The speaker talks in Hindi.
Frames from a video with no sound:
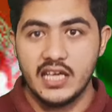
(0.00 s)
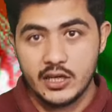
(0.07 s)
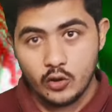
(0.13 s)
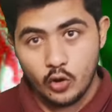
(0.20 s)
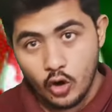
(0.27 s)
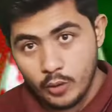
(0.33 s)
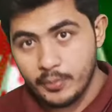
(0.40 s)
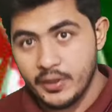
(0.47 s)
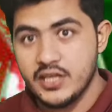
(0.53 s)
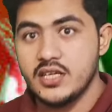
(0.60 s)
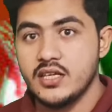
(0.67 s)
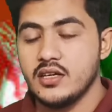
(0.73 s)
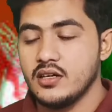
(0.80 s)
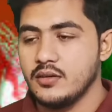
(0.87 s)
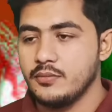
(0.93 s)
की एक और
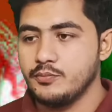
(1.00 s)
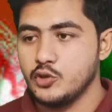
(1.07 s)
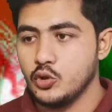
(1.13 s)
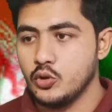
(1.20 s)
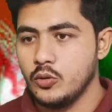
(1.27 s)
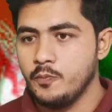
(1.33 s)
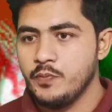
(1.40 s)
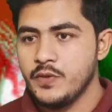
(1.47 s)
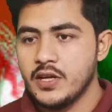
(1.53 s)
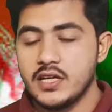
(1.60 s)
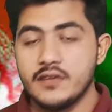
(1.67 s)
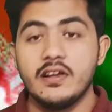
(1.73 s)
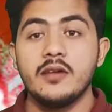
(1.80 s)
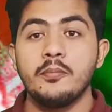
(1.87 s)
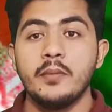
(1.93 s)
बड़ी जो
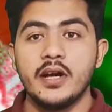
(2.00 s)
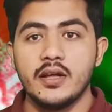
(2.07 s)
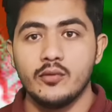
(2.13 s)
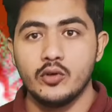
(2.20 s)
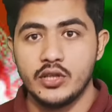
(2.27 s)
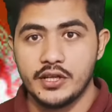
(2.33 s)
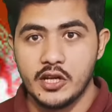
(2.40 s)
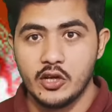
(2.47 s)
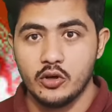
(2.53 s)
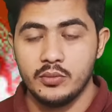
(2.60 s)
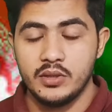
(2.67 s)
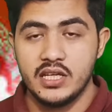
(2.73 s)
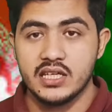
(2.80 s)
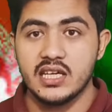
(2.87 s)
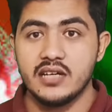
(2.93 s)
डेवलपमेंट है वो देखने को
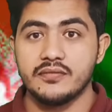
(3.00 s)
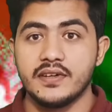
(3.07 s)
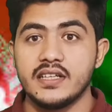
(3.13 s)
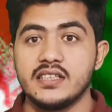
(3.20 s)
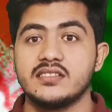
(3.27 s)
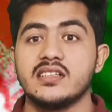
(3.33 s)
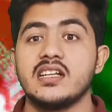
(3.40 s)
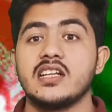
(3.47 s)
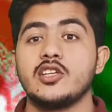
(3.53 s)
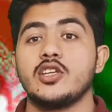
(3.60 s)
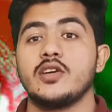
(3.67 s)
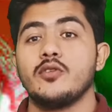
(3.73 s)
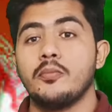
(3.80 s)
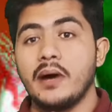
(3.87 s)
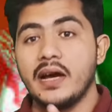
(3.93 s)
मिली है कि अफगानिस्तान की
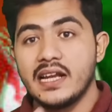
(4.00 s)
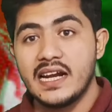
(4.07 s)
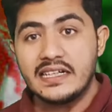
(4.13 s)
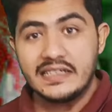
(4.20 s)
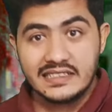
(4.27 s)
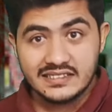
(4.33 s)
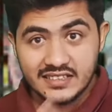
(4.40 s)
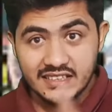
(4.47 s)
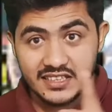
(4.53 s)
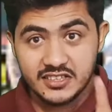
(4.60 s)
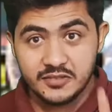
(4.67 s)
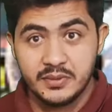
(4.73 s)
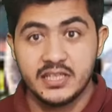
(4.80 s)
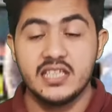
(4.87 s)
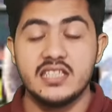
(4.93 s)
जो है वो बायोलेटरल
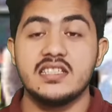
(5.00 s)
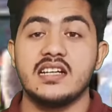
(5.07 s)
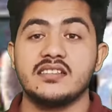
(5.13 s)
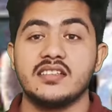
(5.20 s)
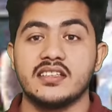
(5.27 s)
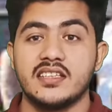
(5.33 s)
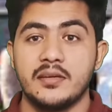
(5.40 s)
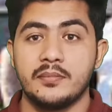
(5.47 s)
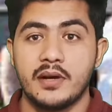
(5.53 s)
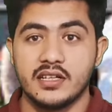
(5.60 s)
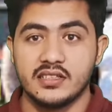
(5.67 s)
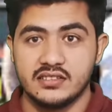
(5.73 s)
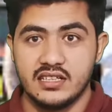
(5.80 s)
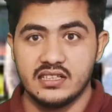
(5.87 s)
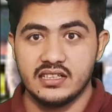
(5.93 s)
सीरीज भी की जा सकती है
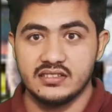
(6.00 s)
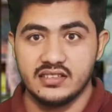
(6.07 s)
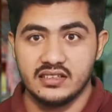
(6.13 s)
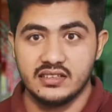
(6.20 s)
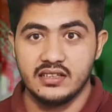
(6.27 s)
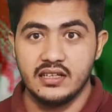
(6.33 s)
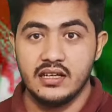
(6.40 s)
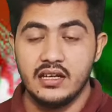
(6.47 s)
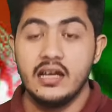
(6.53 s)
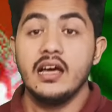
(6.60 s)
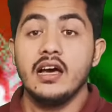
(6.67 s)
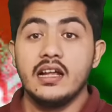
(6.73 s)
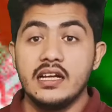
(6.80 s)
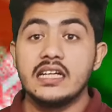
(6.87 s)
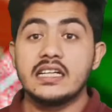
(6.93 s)
पाकिस्तान के साथ
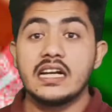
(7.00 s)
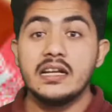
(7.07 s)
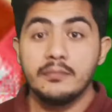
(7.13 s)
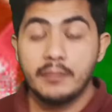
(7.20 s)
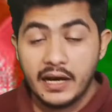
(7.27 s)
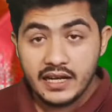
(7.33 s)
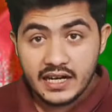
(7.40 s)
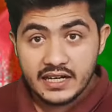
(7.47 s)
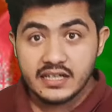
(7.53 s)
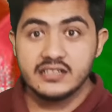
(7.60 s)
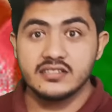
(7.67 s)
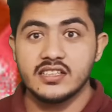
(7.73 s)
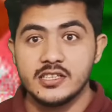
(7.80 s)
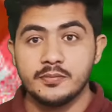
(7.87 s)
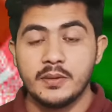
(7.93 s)
लिटरली
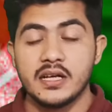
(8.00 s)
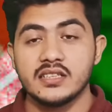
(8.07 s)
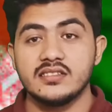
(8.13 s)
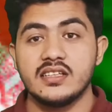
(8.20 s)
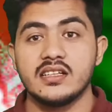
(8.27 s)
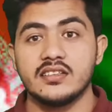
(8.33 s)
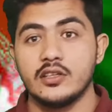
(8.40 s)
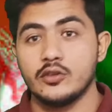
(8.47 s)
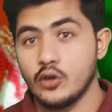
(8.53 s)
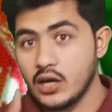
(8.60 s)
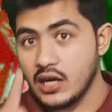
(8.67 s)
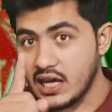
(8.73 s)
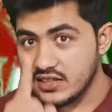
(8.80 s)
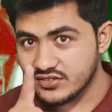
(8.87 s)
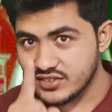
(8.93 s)
बायलैटरल सीरीज पाकिस्तान के साथ
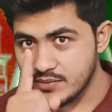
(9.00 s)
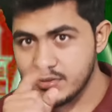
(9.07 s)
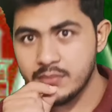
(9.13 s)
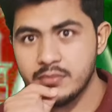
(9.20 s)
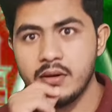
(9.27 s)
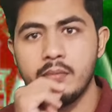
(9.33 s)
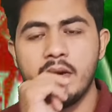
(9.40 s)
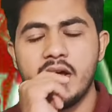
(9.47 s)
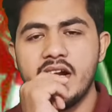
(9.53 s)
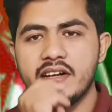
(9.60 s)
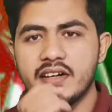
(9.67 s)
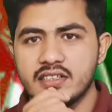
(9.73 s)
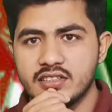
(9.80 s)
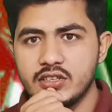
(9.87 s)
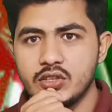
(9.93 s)
और लास्ट टाइम जब
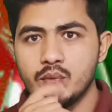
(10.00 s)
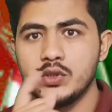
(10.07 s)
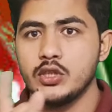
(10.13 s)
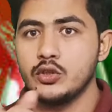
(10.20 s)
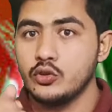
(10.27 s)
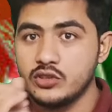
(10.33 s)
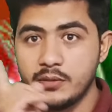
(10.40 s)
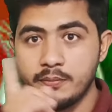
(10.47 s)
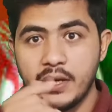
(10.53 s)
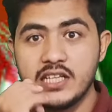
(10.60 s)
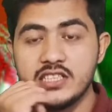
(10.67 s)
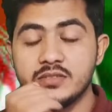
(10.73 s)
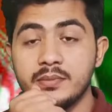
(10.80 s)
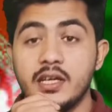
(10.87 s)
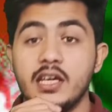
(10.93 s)
बायलैटरल सीरीज हुई थी
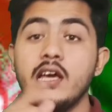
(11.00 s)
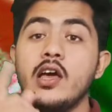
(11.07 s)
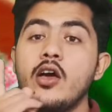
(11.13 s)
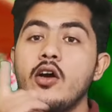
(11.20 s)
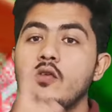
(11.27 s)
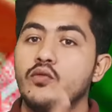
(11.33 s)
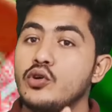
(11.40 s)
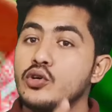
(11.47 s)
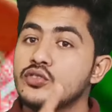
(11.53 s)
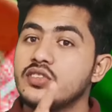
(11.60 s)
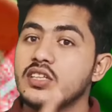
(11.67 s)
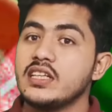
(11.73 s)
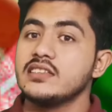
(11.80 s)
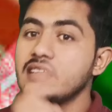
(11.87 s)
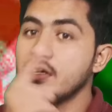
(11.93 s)
2022 में वो
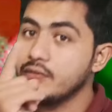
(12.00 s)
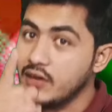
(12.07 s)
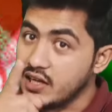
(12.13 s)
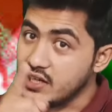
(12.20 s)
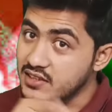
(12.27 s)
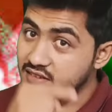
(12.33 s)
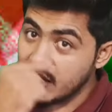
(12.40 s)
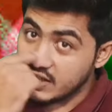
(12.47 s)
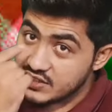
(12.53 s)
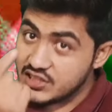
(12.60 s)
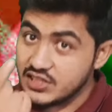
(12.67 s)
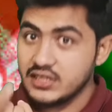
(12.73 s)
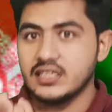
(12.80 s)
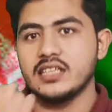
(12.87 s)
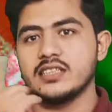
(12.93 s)
सीरीज अफगानिस्तान
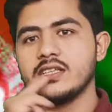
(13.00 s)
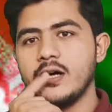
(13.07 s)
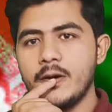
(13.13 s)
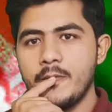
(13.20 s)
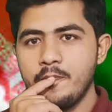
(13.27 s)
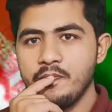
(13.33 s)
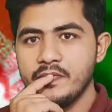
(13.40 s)
जीता था